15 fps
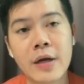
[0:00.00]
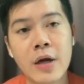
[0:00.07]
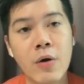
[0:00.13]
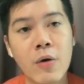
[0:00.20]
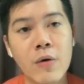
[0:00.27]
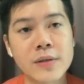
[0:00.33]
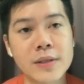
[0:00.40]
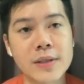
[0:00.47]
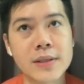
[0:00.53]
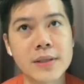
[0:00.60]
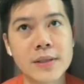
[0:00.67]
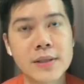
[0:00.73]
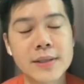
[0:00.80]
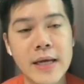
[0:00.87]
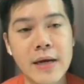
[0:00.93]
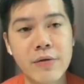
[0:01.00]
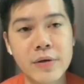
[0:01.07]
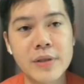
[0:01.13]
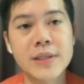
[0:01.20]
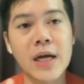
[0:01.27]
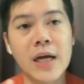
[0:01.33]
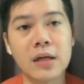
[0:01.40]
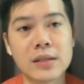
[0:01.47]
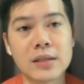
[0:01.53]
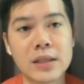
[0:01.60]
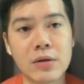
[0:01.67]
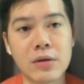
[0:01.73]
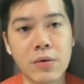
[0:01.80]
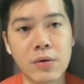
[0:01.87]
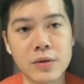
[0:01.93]
或者是在日常生
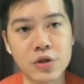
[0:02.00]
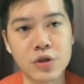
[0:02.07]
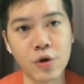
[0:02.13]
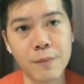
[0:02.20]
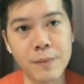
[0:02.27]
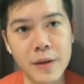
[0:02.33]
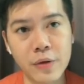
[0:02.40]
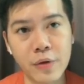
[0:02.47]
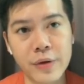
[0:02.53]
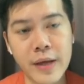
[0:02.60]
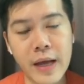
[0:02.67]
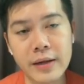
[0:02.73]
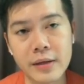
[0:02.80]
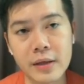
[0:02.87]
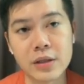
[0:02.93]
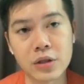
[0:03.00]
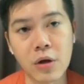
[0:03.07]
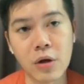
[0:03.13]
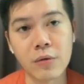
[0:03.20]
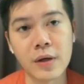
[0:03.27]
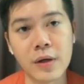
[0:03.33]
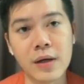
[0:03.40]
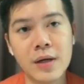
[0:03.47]
活之中面对压力的时候呢，